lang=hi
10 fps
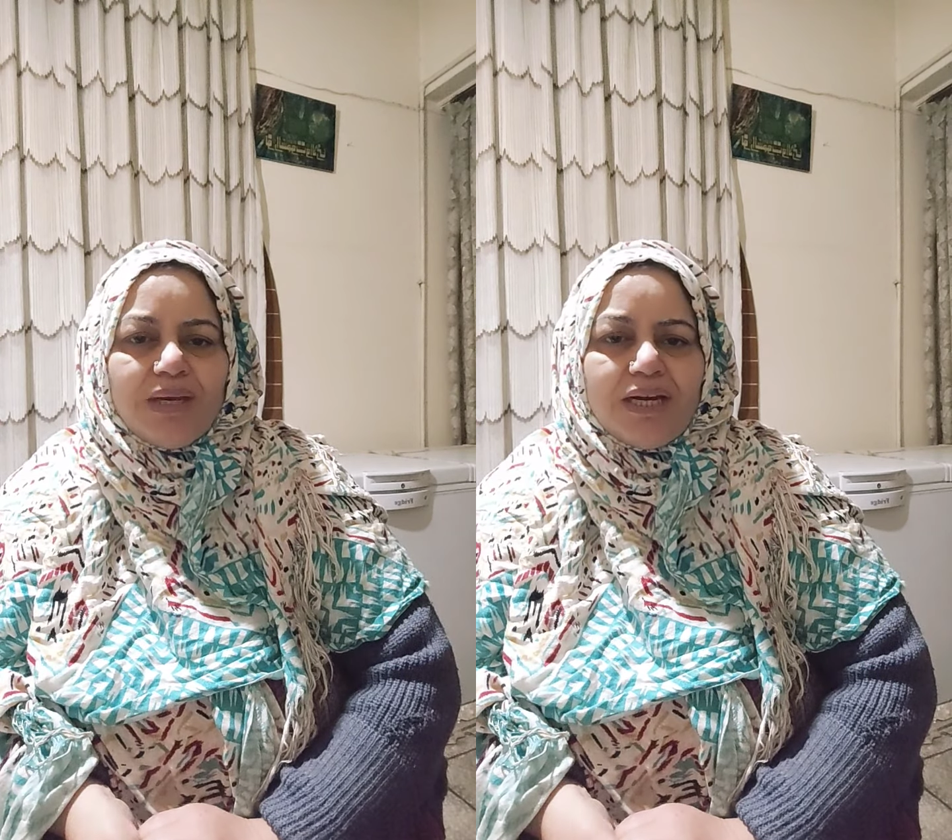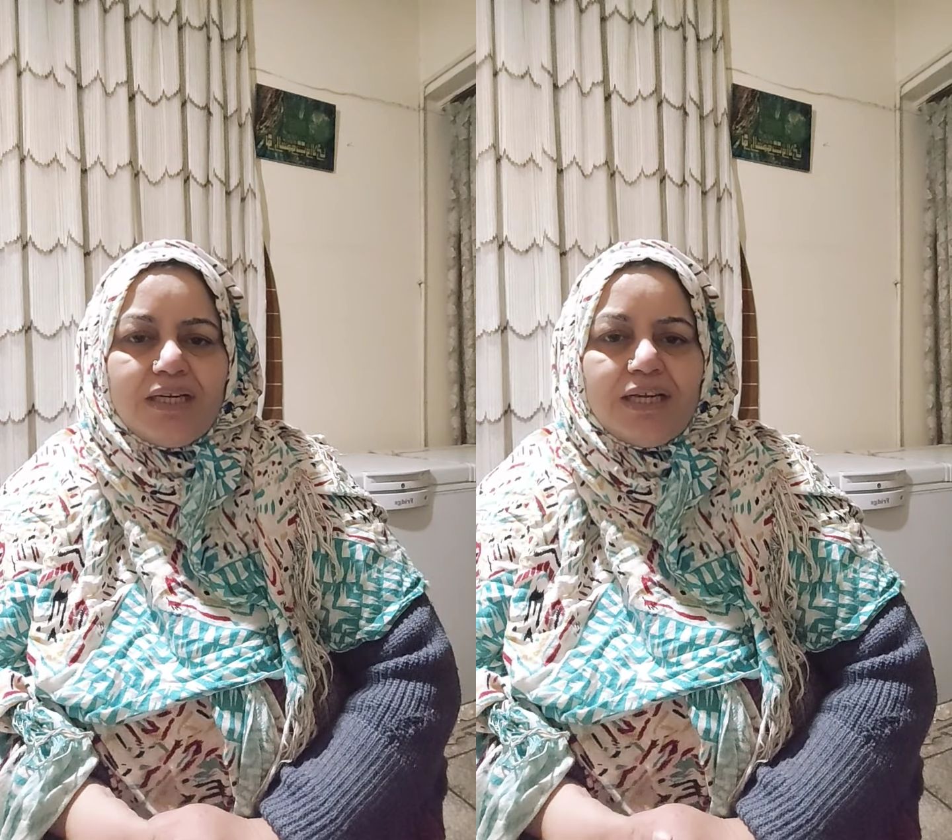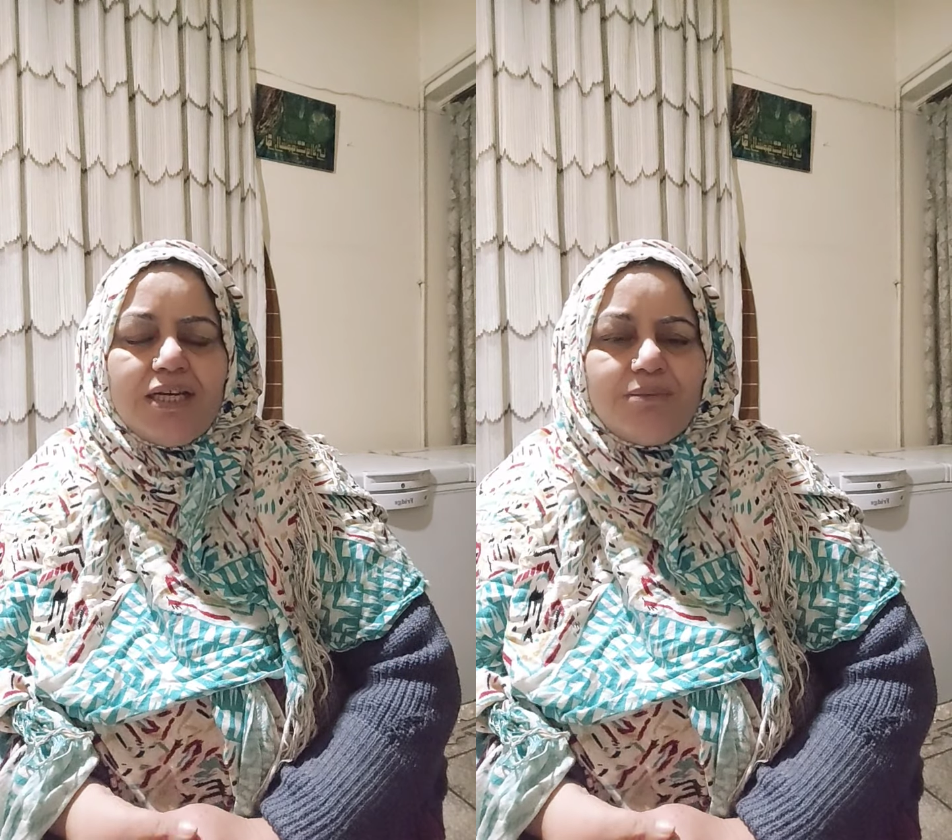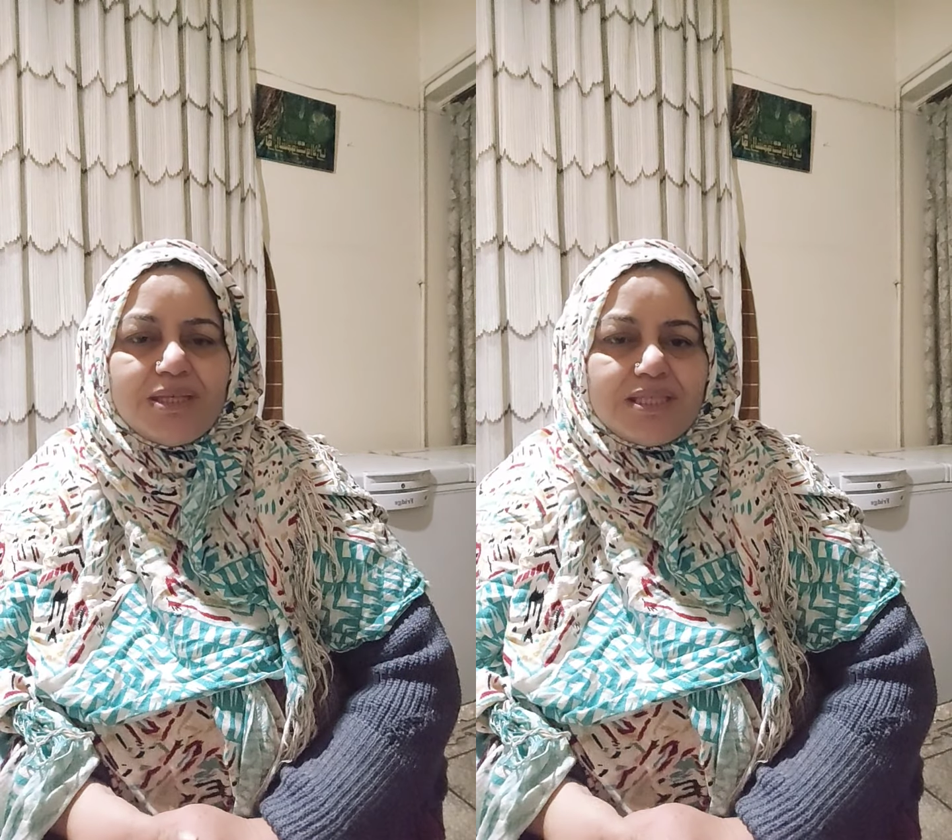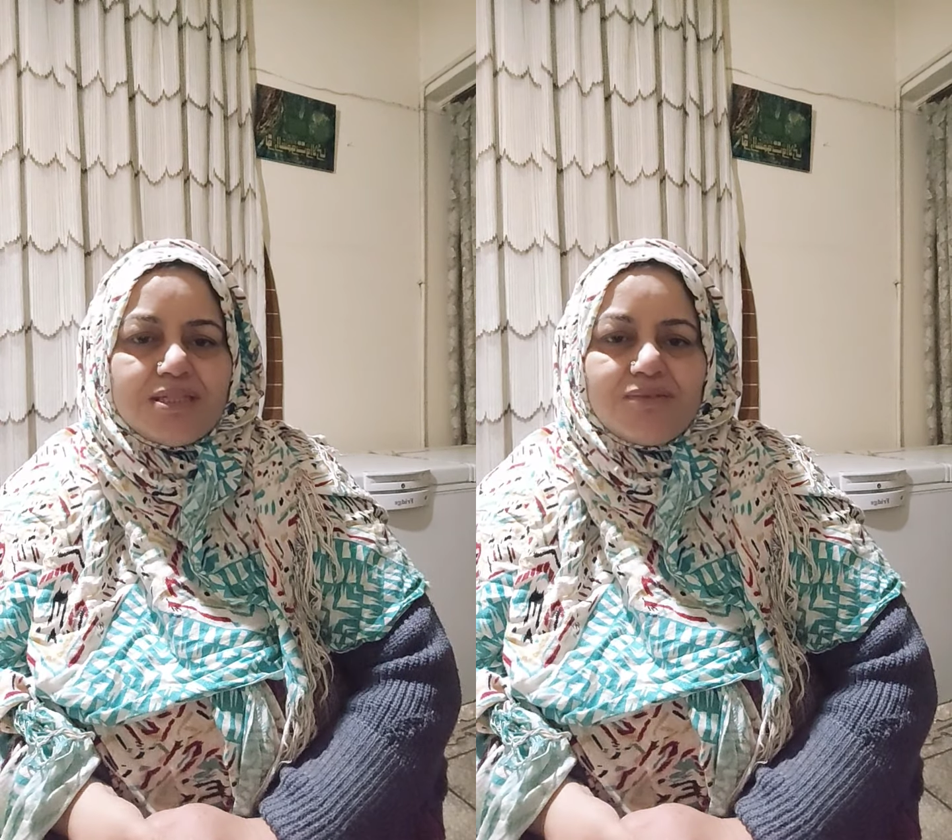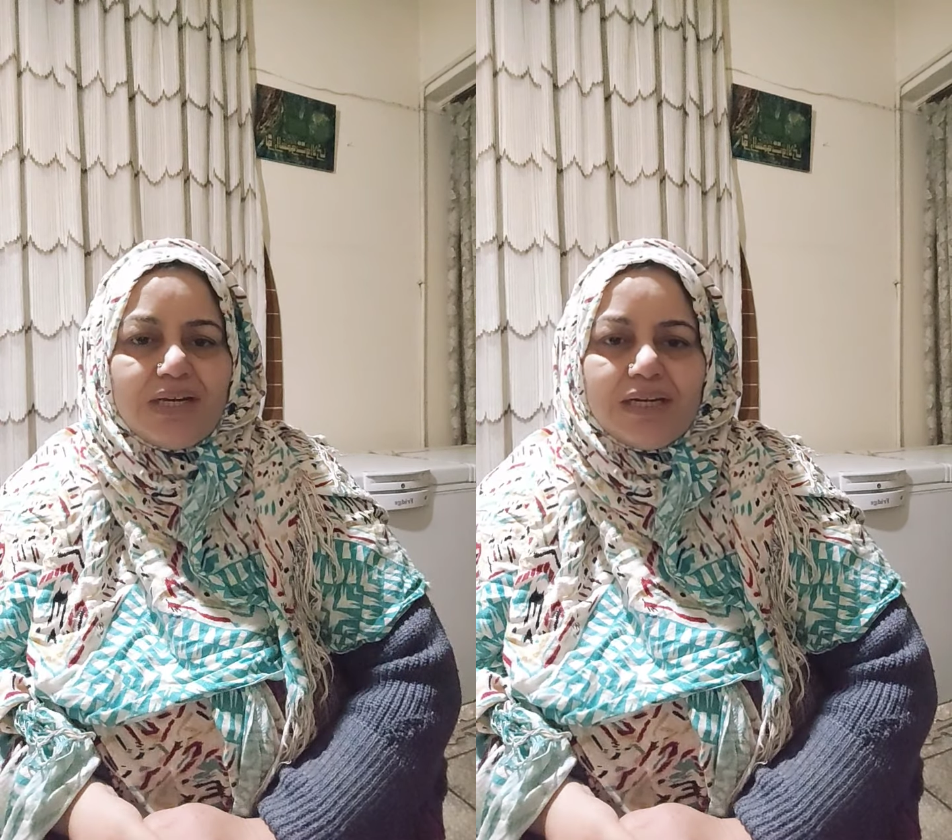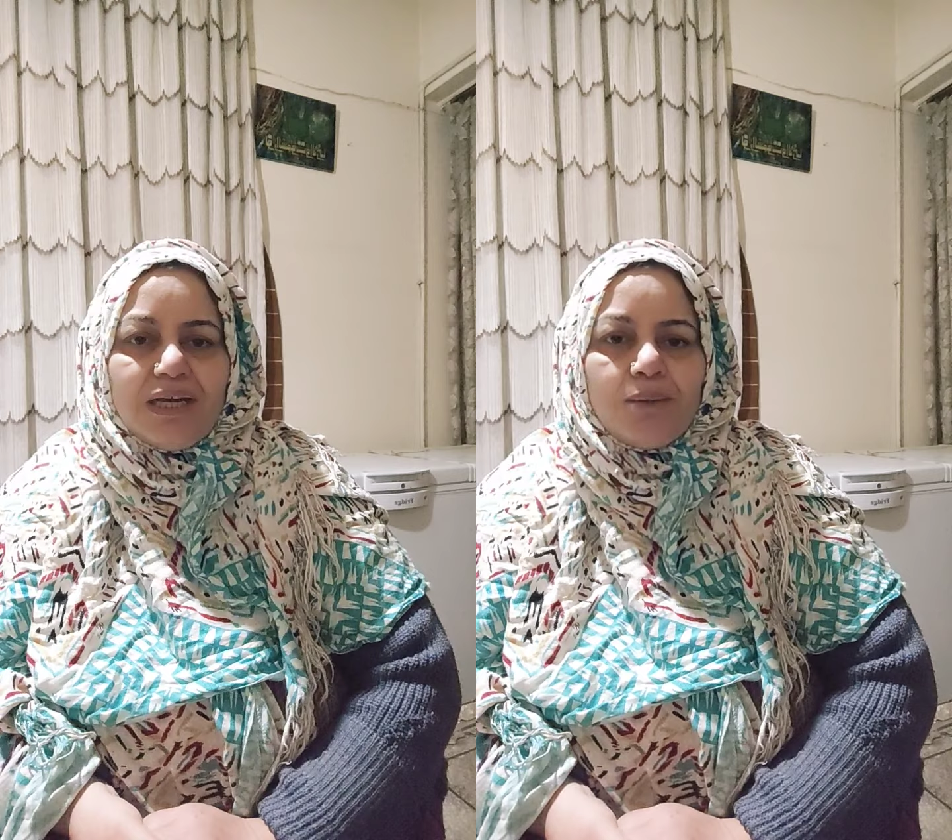मैं डेली बेसिस वाला